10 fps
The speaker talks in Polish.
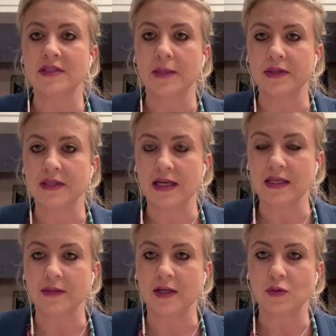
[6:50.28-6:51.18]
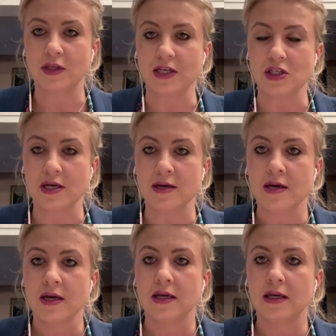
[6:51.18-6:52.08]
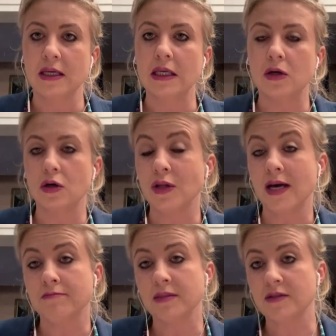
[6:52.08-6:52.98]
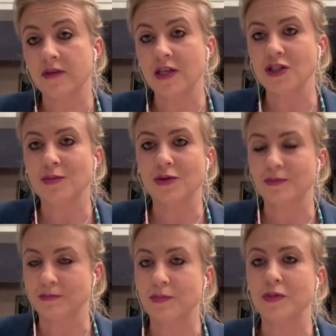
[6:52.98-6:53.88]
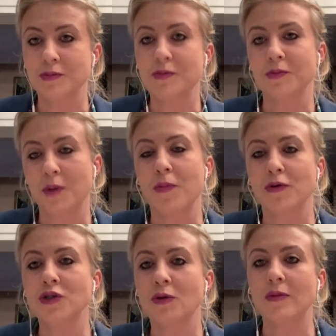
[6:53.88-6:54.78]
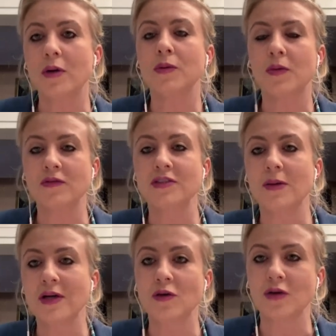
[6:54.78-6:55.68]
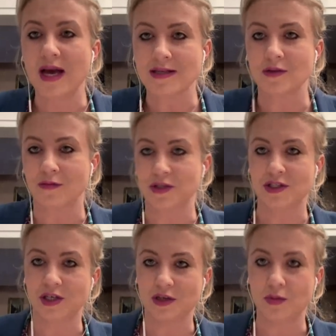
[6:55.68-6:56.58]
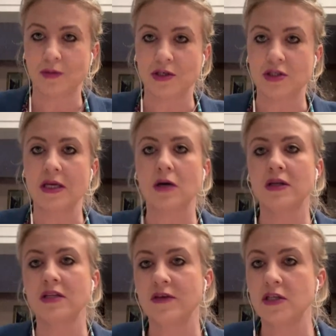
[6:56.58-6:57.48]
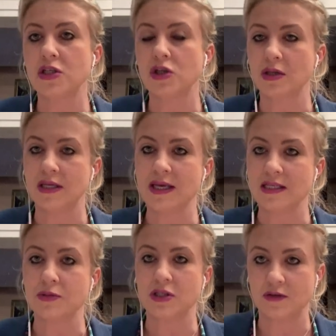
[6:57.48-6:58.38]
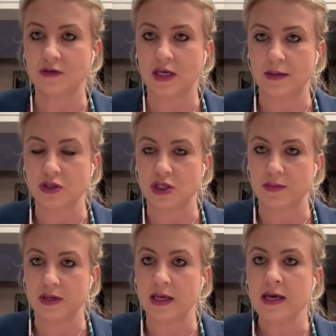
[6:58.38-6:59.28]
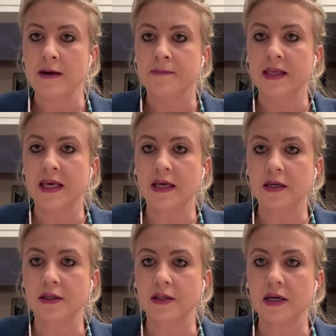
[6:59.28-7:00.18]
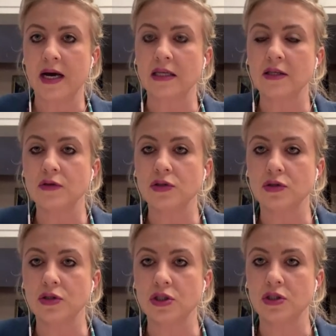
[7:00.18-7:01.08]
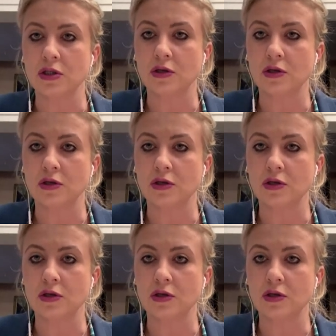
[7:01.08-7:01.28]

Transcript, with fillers: y, zapytaniem na Twitterze y, i ona twierdzi, by, mnie, ją, by powiedziała to jasno w przestrzeni publicznej. Ona twierdzi, że ona nie jest przeciwnikiem szczepień. Jej e, aktywność dotyczy